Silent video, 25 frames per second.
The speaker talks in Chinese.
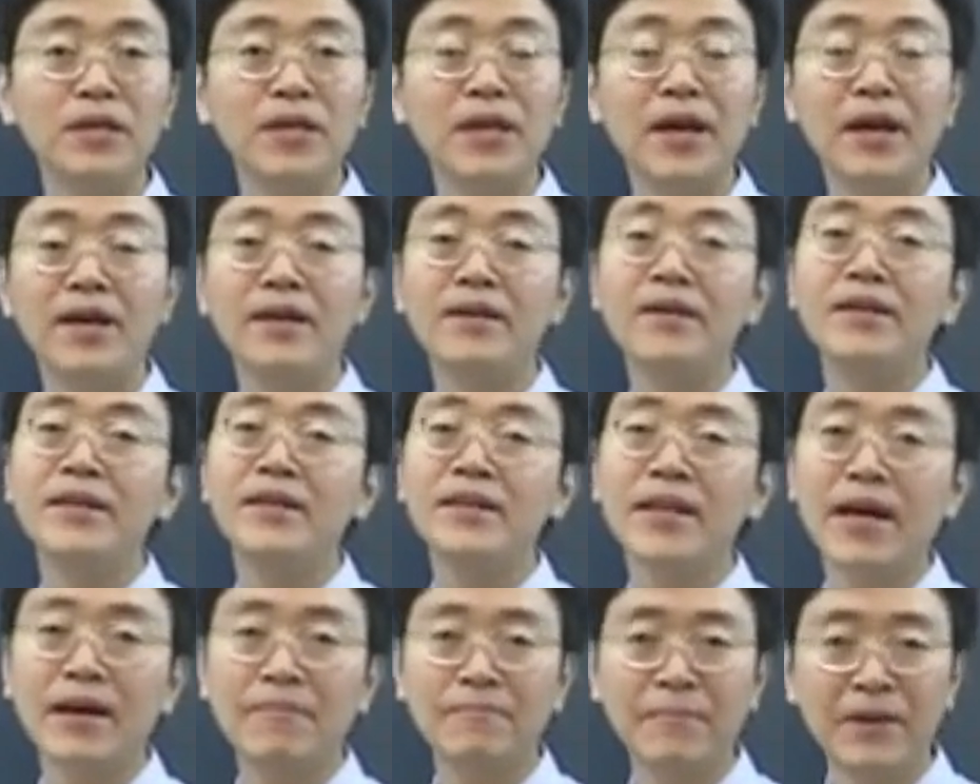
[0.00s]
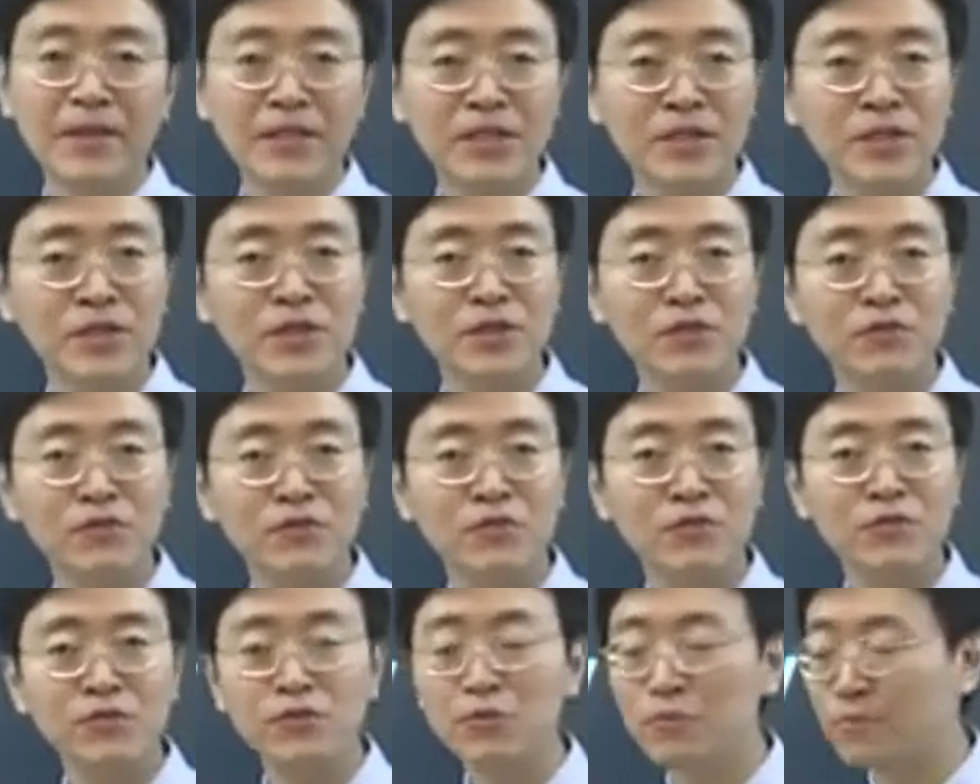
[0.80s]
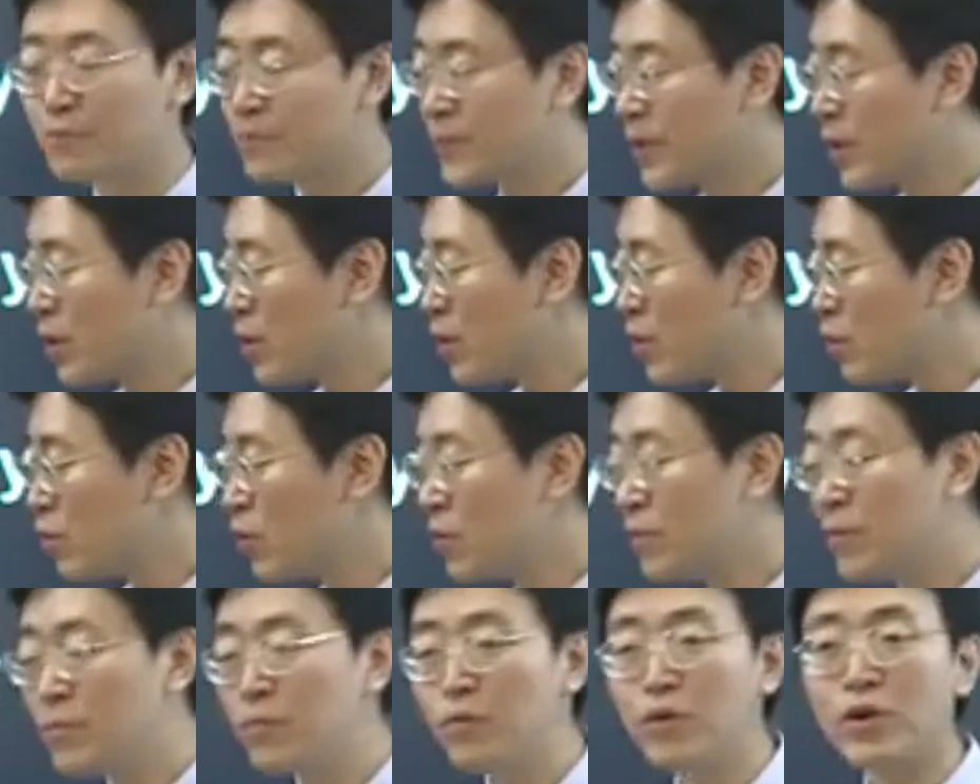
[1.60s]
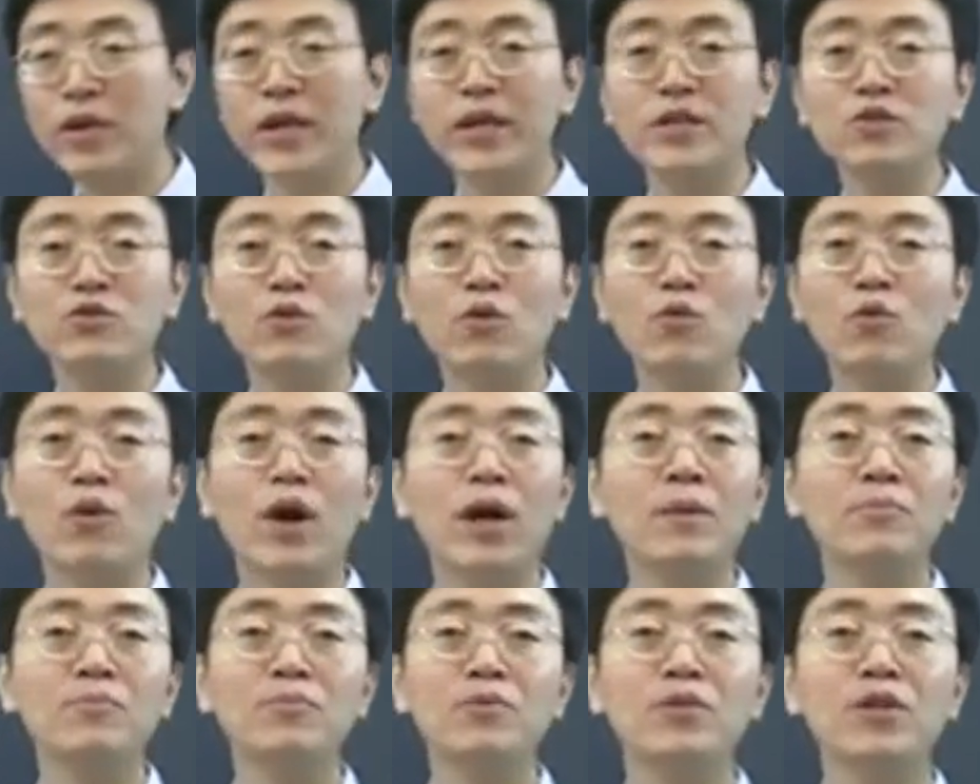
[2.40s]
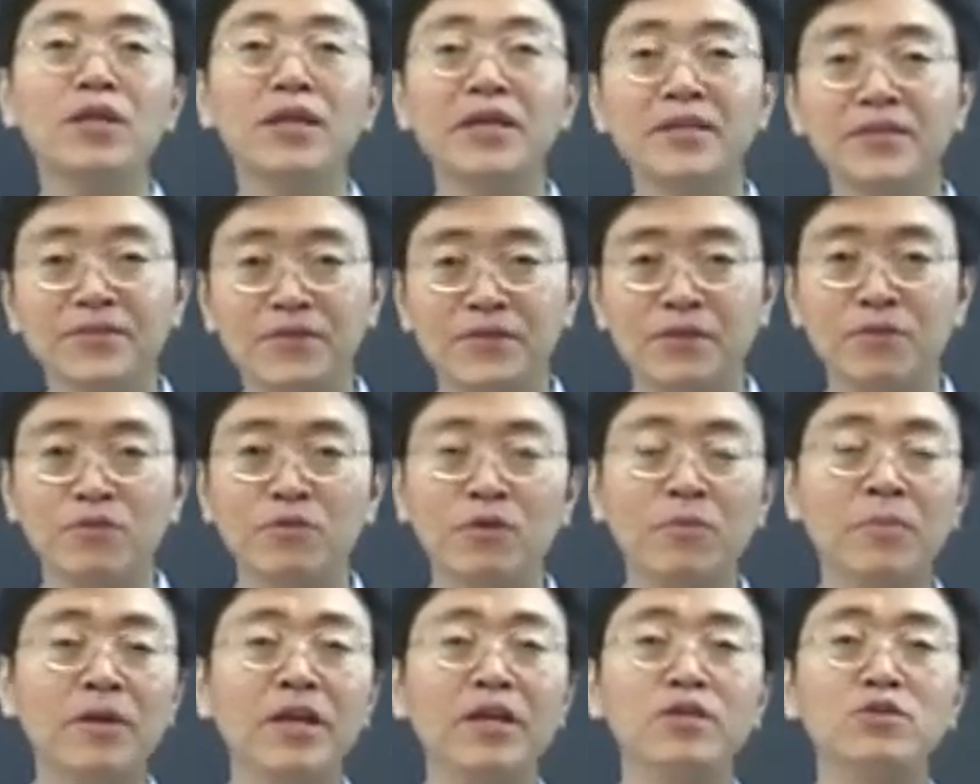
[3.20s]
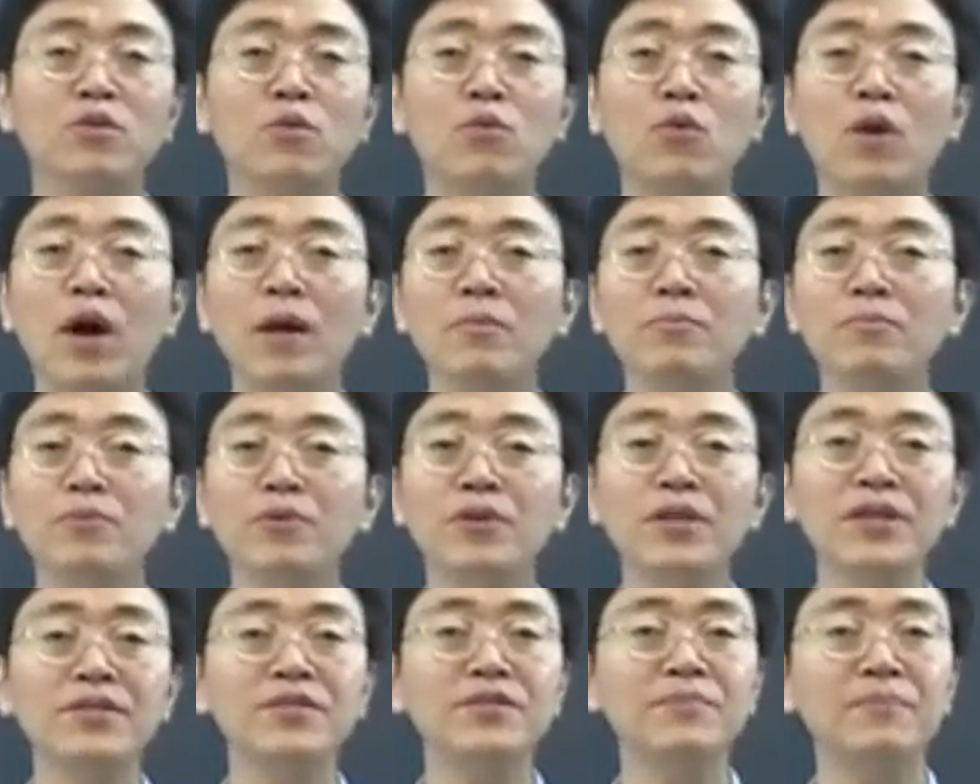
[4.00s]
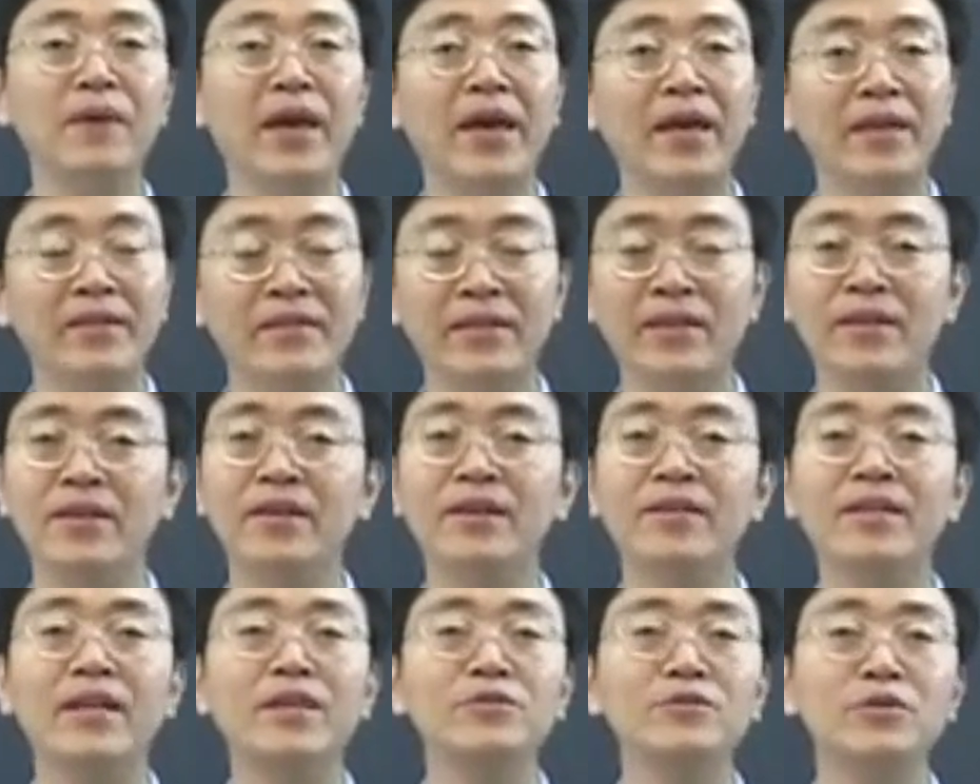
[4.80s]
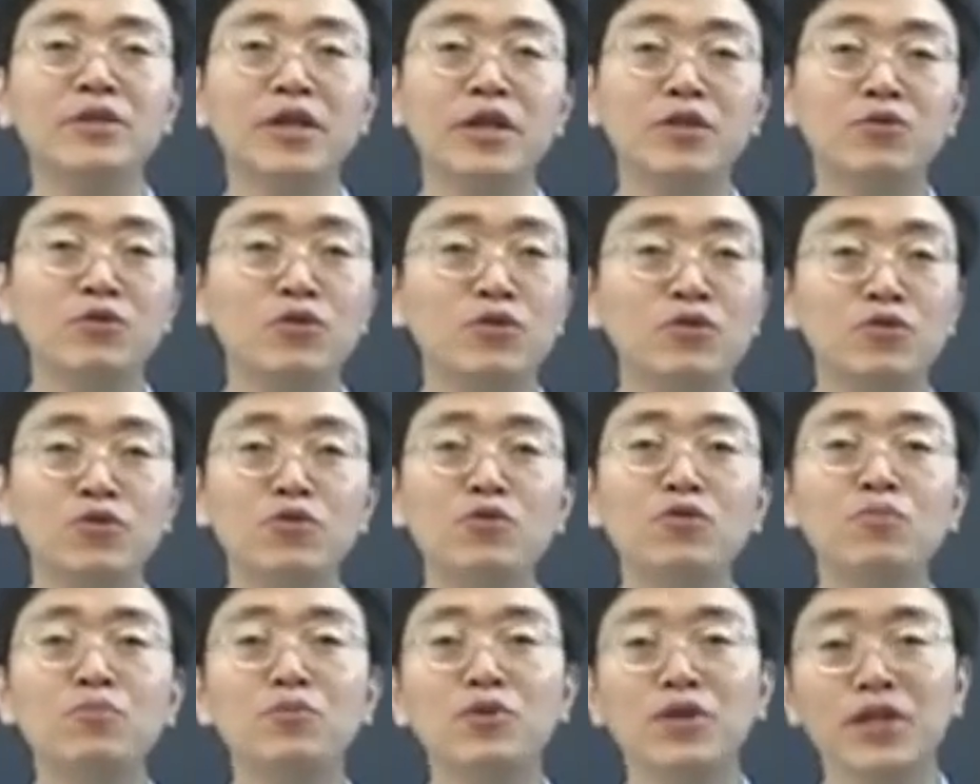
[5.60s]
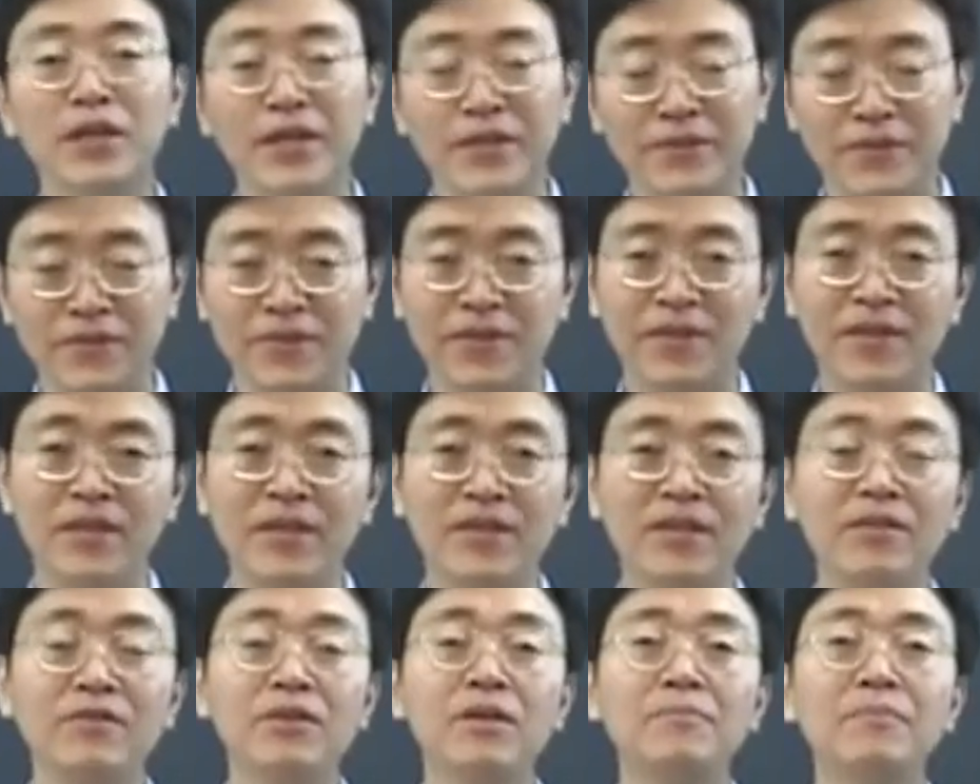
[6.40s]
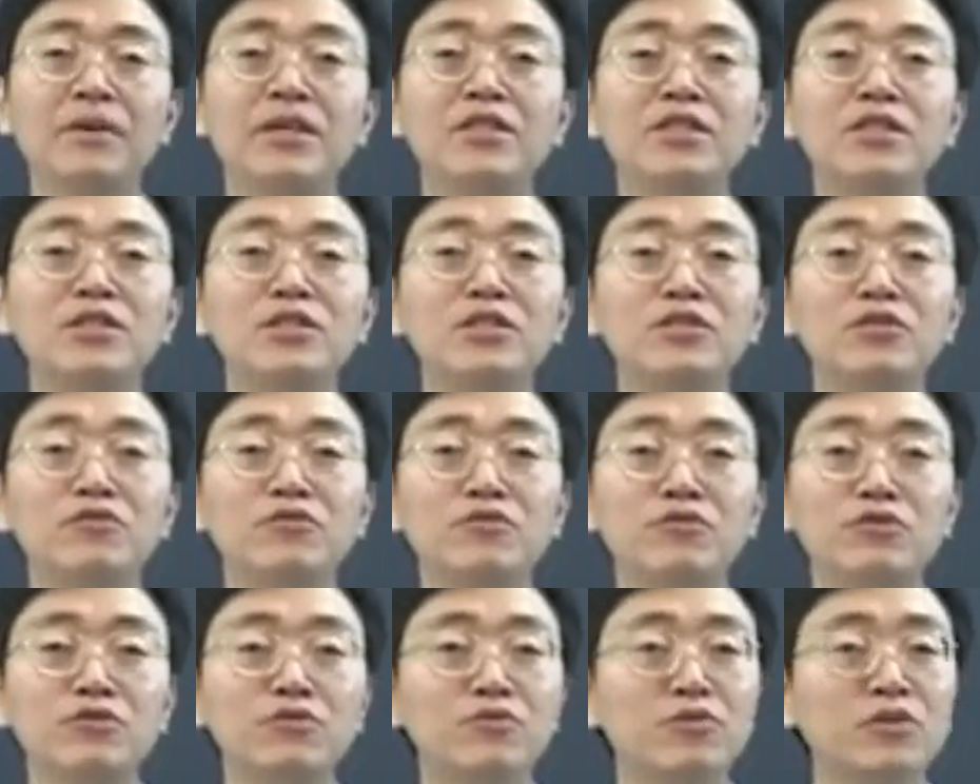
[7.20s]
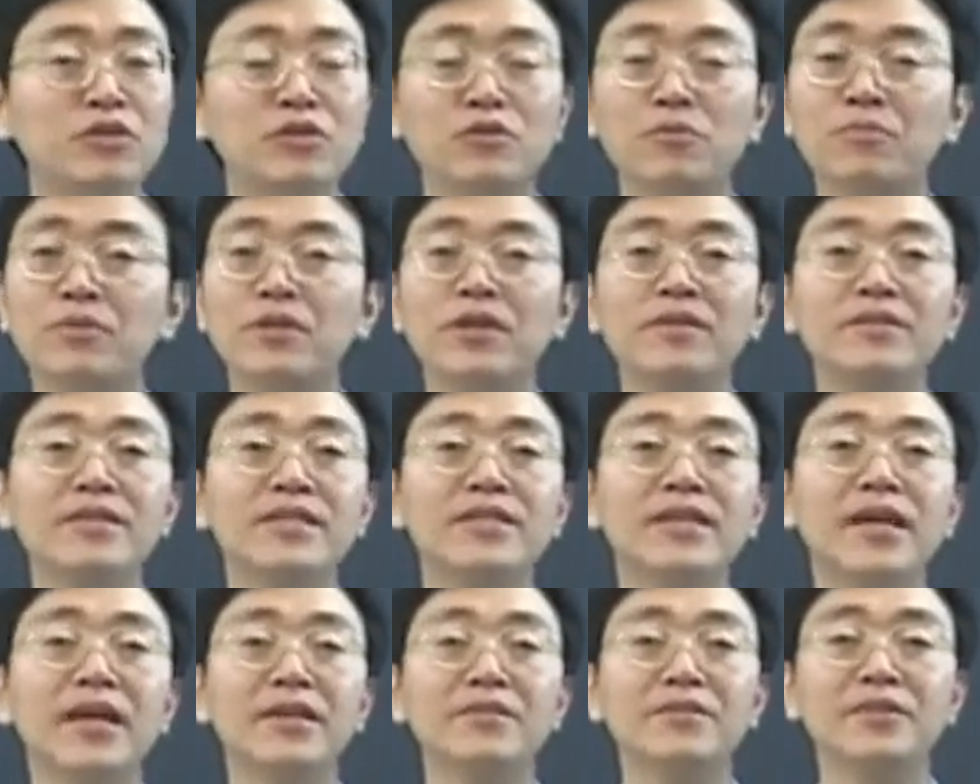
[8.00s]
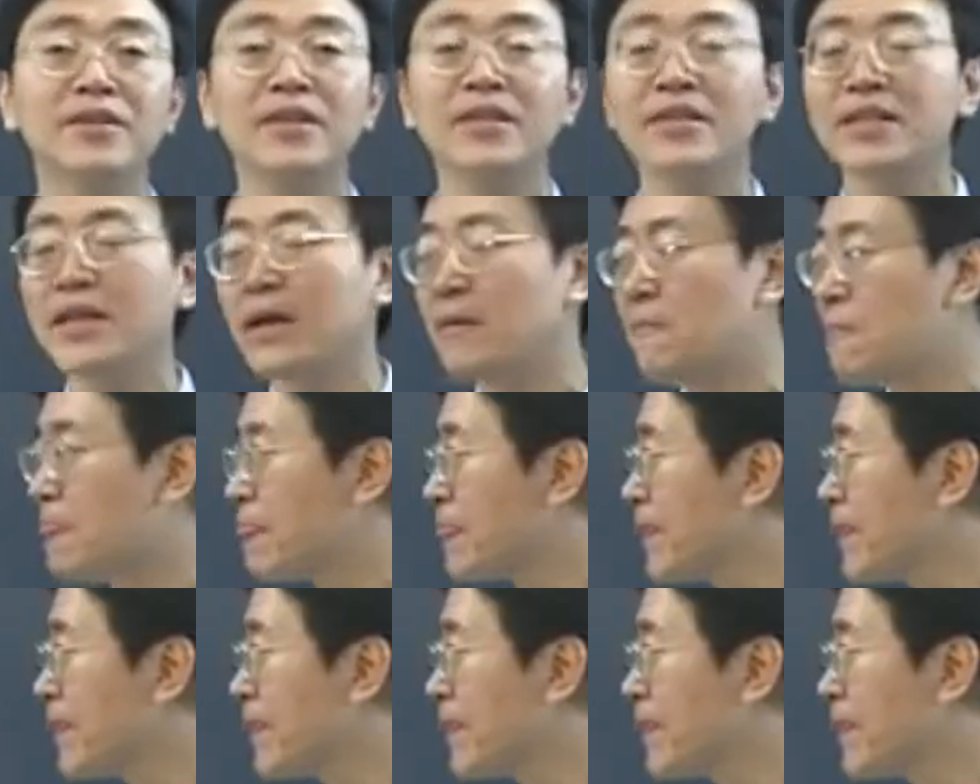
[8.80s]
一样，它本身是复数，我们不可以说 one police，我们可以说 one policeman，但就可以说 two police，因为它本身是复数，就不能再加 s 啊。